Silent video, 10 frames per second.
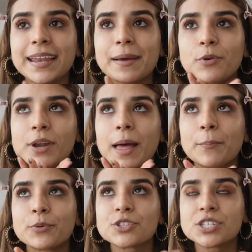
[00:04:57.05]

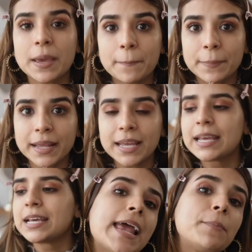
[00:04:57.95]
enamorada por siempre.
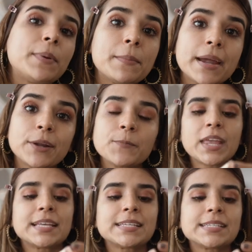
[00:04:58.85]
El primero
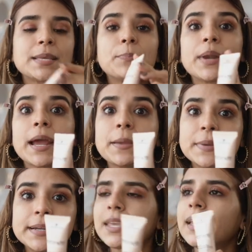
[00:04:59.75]
es este
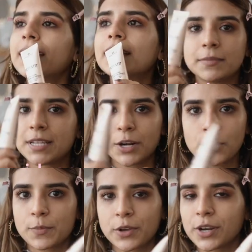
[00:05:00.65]
primer que
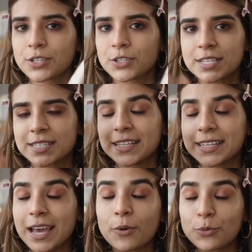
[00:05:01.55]
cerró mi corazón desde el
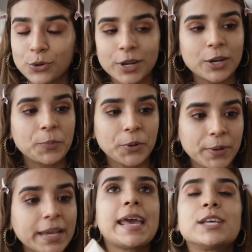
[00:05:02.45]
día 1 que lo
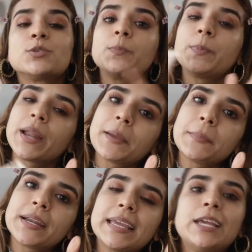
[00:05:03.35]
probé. Es un primer